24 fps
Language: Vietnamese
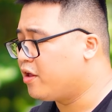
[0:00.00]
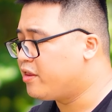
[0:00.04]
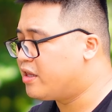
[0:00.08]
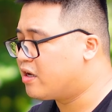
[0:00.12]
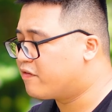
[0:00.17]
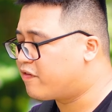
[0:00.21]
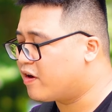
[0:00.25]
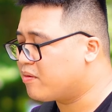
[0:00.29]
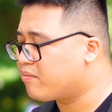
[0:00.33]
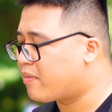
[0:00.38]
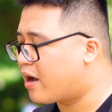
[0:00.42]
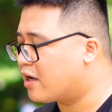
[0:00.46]

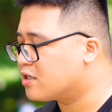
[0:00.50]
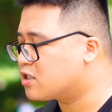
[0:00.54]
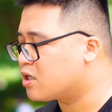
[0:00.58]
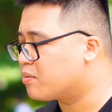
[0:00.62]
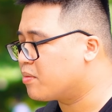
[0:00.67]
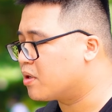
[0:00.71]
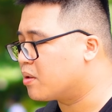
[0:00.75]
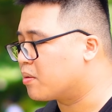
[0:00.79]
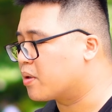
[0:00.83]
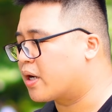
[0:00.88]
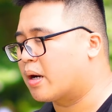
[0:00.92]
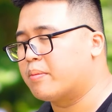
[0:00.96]
nhưng vẫn mang cho
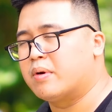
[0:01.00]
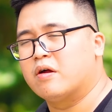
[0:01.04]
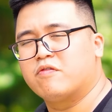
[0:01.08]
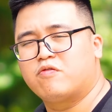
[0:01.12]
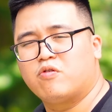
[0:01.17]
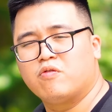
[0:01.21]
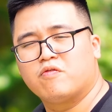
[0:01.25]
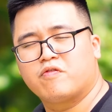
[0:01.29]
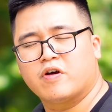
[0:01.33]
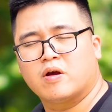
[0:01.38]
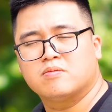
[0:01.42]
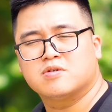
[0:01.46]
mình cảm biến
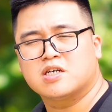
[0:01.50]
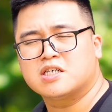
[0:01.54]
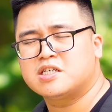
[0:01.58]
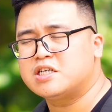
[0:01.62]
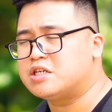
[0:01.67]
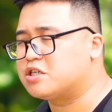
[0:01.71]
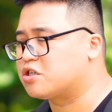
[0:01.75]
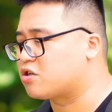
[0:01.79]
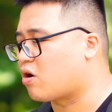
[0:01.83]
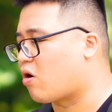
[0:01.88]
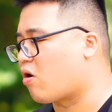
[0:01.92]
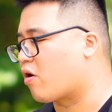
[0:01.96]
full frame rất
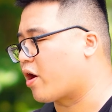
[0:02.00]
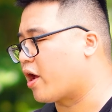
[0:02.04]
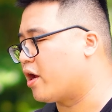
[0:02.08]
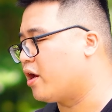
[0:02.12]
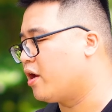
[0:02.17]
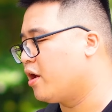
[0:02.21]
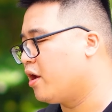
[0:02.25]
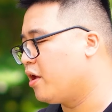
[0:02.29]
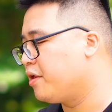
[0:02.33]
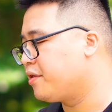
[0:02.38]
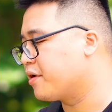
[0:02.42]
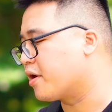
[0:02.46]
xịn sò này,
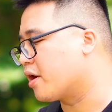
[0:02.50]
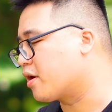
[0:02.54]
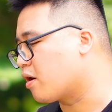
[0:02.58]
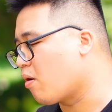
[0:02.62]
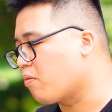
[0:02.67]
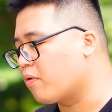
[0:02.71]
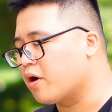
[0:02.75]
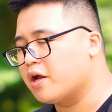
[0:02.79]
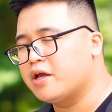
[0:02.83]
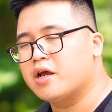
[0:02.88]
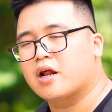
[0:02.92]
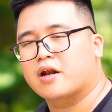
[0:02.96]
những cái
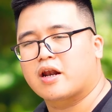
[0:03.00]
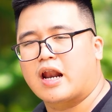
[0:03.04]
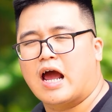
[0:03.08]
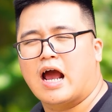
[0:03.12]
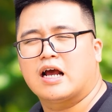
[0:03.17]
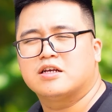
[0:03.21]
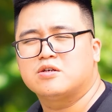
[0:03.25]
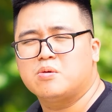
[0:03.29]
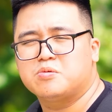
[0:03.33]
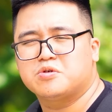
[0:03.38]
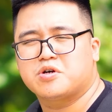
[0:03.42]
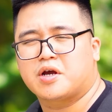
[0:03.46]
công nghệ hiện
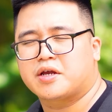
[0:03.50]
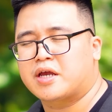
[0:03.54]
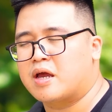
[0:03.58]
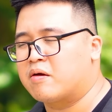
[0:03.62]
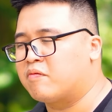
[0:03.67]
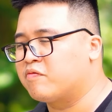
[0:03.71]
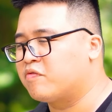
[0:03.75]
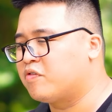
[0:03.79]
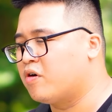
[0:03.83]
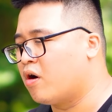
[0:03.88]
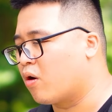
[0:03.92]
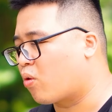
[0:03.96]
đại giúp cho anh
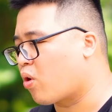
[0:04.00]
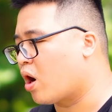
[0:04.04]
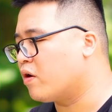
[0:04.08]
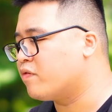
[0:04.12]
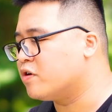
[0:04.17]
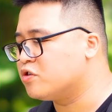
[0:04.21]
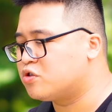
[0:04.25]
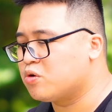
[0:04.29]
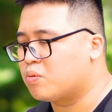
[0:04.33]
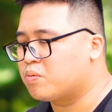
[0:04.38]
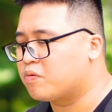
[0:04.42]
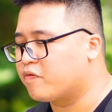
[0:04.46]
em vừa quay
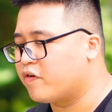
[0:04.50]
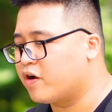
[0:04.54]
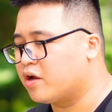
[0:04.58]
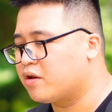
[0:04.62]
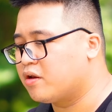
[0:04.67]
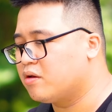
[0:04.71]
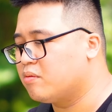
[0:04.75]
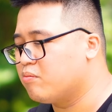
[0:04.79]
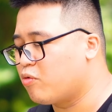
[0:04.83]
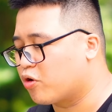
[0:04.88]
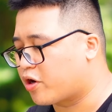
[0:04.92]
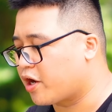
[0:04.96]
vừa chụp với
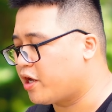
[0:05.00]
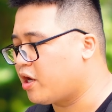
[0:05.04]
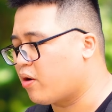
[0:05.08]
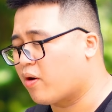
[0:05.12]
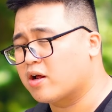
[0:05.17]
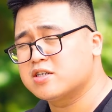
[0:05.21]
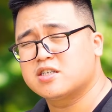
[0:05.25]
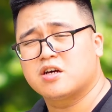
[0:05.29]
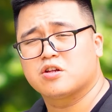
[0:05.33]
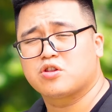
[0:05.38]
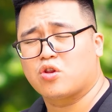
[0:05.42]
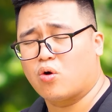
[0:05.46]
một cái hiệu
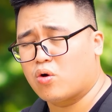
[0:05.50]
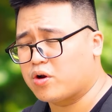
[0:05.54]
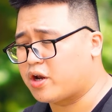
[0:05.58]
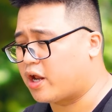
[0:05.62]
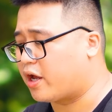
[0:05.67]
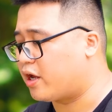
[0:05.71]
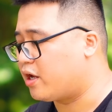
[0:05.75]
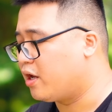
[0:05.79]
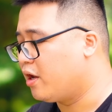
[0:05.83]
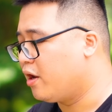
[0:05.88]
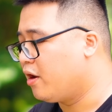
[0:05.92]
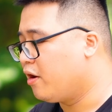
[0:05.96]
năng rất là tốt
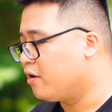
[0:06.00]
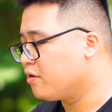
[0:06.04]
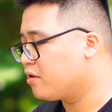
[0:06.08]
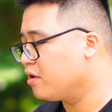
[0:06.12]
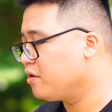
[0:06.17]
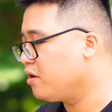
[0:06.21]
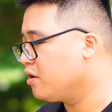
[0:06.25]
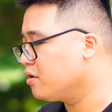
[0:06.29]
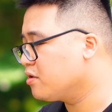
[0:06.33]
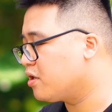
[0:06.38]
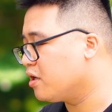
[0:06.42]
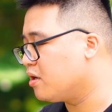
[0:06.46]
này. Thế
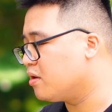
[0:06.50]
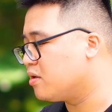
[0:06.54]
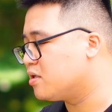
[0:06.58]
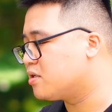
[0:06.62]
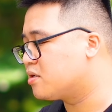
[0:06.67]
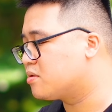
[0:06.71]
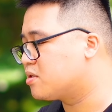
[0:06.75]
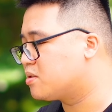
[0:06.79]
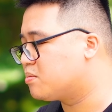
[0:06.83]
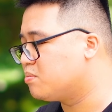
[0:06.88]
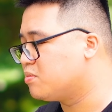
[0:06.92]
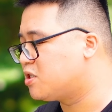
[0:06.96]
nhưng thì
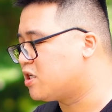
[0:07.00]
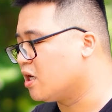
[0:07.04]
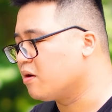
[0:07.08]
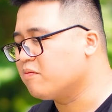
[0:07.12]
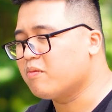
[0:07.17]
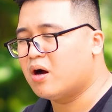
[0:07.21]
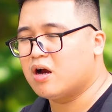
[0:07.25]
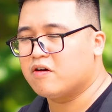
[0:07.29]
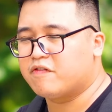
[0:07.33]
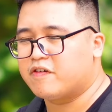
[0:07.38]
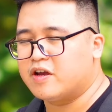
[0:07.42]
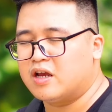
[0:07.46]
chính
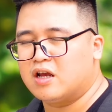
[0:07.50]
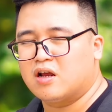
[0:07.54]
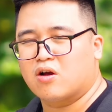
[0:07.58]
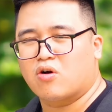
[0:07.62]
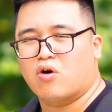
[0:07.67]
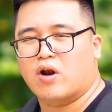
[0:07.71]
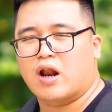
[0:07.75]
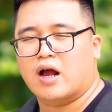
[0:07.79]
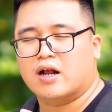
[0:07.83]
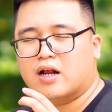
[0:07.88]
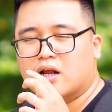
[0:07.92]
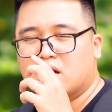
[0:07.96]
bởi vì
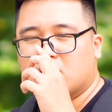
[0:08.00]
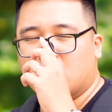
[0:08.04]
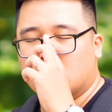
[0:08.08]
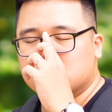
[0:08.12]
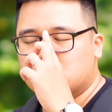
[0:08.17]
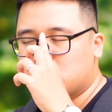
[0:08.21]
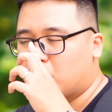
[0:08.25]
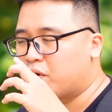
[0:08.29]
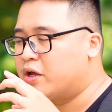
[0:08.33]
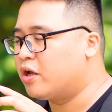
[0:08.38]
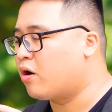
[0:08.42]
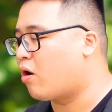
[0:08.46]
gọi là
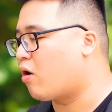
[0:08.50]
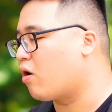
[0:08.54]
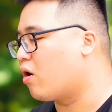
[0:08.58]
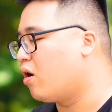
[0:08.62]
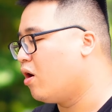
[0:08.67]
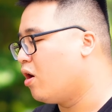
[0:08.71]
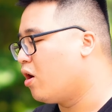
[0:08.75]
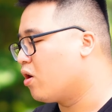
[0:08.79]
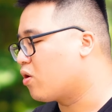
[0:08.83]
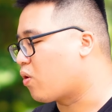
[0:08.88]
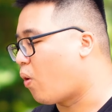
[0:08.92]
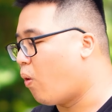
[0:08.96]
Sony họ
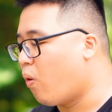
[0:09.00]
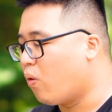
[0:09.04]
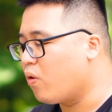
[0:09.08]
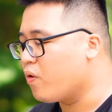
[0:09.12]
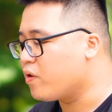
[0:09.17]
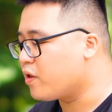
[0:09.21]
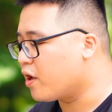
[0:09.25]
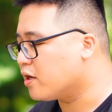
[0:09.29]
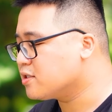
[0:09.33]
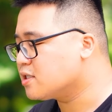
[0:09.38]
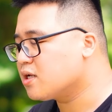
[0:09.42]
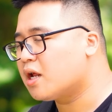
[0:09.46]
cố
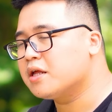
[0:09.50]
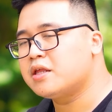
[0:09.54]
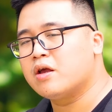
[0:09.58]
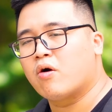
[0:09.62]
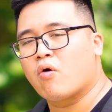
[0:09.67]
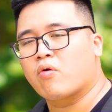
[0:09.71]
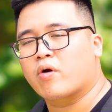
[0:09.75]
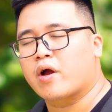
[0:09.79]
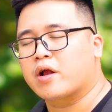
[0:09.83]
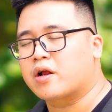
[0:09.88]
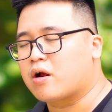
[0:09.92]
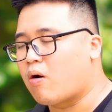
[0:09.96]
để nhét rất là
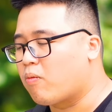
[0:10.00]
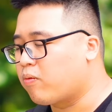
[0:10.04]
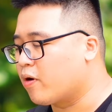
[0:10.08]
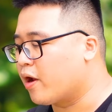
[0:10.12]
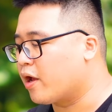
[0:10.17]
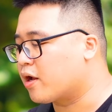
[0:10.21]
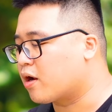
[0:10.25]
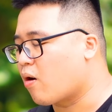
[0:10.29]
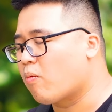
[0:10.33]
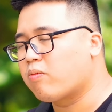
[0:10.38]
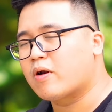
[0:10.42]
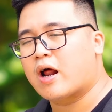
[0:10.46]
nhiều cái công
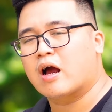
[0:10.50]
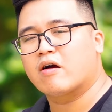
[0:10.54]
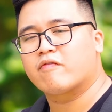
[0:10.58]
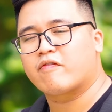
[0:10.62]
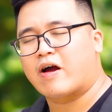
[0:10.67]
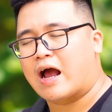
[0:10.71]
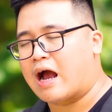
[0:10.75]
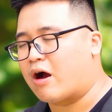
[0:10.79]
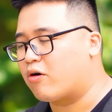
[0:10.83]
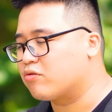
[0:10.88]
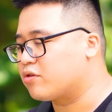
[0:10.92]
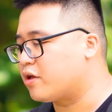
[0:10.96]
nghệ công năng
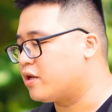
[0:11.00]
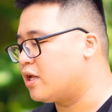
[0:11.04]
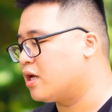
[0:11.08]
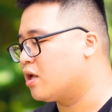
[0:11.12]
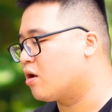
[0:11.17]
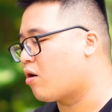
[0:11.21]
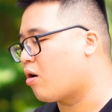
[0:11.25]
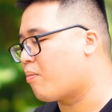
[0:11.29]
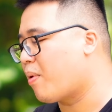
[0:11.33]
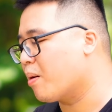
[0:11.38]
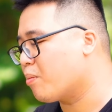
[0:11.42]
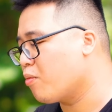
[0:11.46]
vào, thế
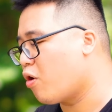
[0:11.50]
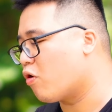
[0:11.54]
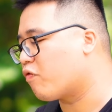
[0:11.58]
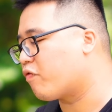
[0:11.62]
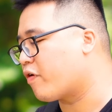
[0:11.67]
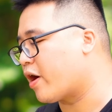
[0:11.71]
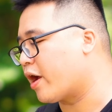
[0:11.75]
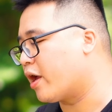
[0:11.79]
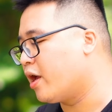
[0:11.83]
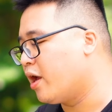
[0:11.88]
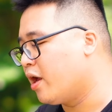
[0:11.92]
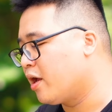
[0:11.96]
nên họ bắt buộc
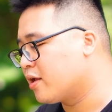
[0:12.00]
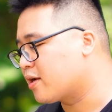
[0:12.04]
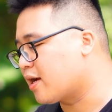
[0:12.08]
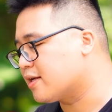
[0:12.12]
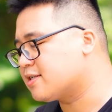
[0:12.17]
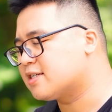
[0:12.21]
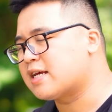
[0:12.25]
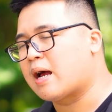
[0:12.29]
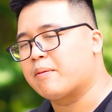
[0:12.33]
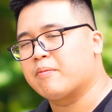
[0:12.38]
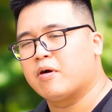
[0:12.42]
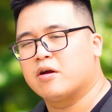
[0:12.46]
phải
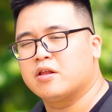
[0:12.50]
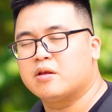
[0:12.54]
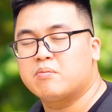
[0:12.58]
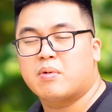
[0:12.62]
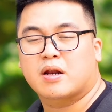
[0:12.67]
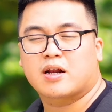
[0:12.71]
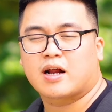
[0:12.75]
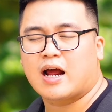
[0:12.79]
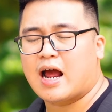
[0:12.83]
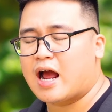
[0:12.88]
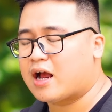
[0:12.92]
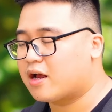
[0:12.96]
cắt giảm ở những
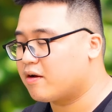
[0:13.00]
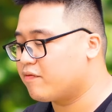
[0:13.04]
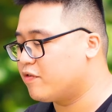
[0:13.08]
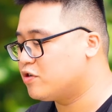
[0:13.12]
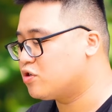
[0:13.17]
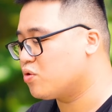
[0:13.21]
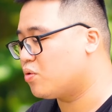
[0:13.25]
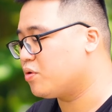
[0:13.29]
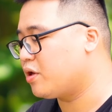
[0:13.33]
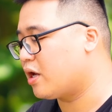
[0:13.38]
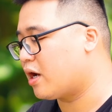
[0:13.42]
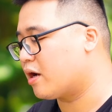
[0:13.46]
mặt khác. Ví
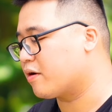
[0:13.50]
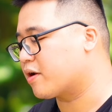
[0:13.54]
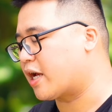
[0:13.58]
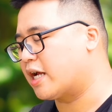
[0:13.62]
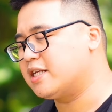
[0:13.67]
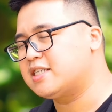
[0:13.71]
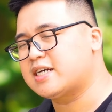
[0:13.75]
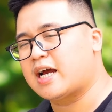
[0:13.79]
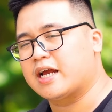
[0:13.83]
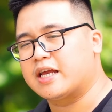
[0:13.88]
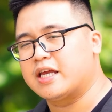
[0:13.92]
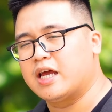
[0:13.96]
dụ như là
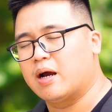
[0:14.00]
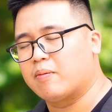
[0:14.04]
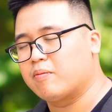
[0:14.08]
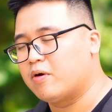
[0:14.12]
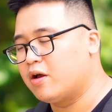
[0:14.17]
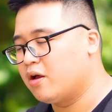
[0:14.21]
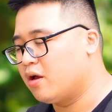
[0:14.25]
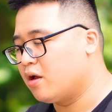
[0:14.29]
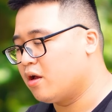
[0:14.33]
cái trải nghiệm